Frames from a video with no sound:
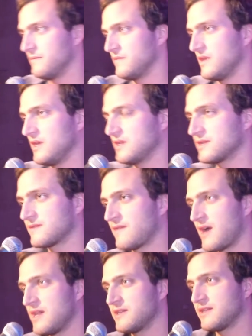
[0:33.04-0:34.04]
Nee, das
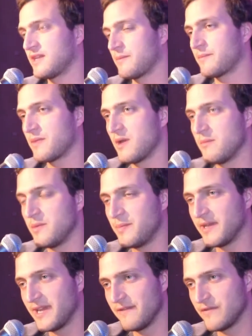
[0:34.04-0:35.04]
war halt, ich habe äh, mit
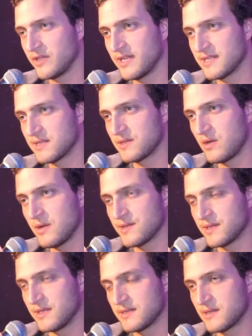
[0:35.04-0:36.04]
Beginn von der Saison,
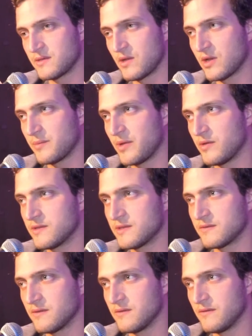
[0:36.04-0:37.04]
also eine Saison geht bei
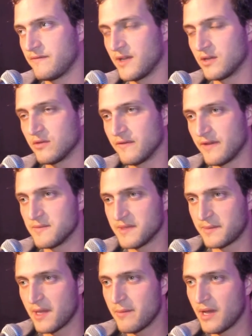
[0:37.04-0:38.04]
uns, äh, fängt ungefähr im
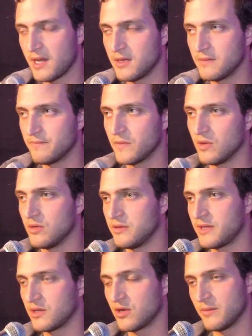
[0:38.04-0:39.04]
September an
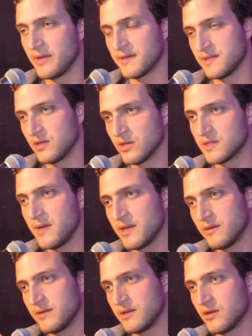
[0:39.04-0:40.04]
und dann kommt erst die
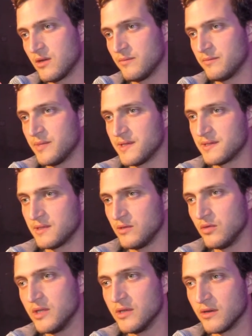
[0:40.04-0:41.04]
Kurzbahn und dann kommt bis
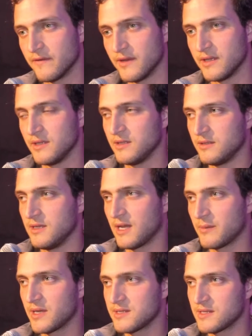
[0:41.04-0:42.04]
Juli ungefähr die, die
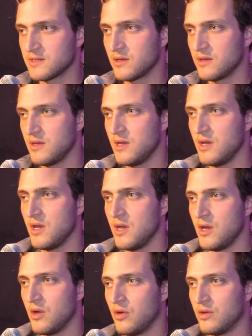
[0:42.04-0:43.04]
Langbahnsaison.
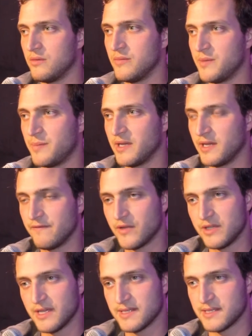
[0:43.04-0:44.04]
Und mit Beginn
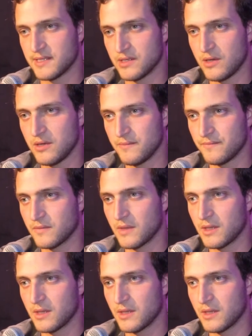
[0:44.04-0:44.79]
von der Saison